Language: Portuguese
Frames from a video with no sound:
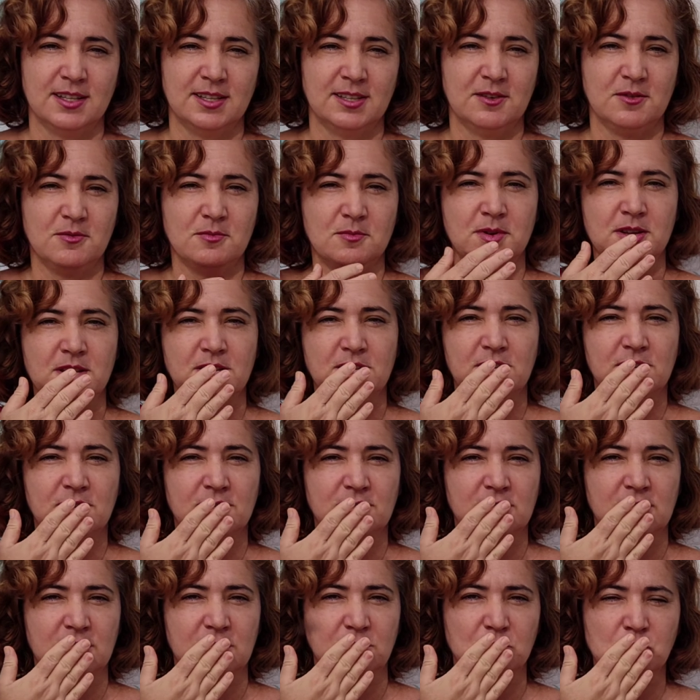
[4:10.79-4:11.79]
Então, um
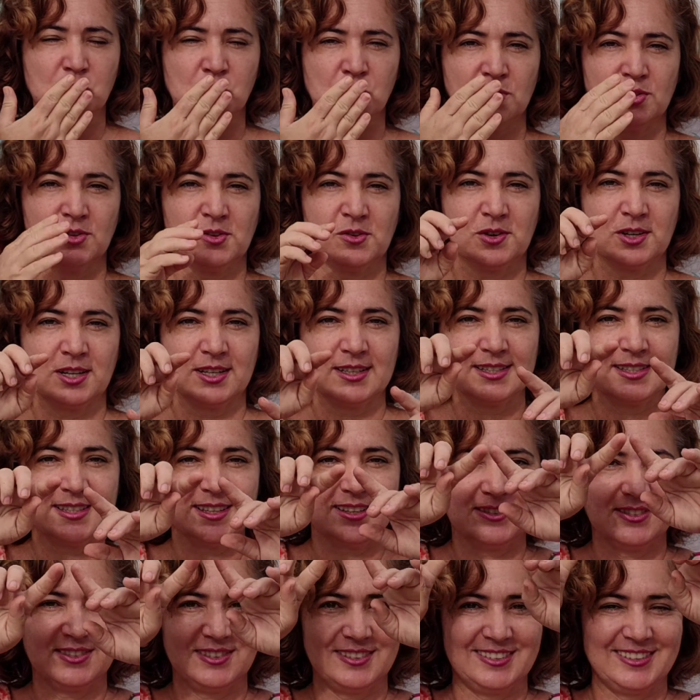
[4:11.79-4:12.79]
beijão, gente, no
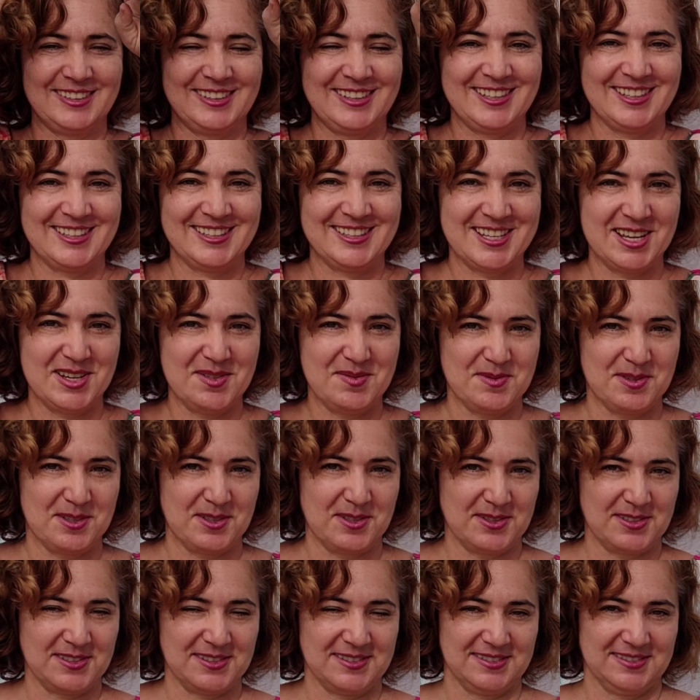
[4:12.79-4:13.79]
coração e até a
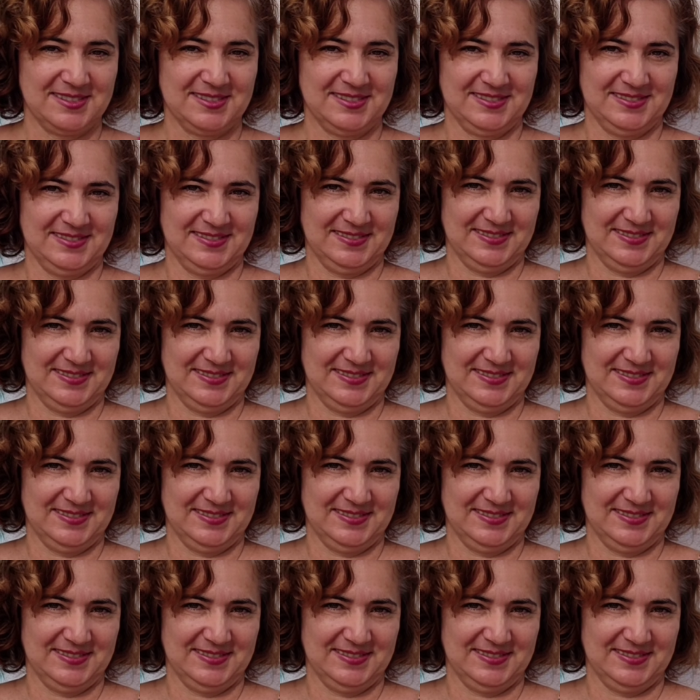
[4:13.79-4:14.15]
próxima.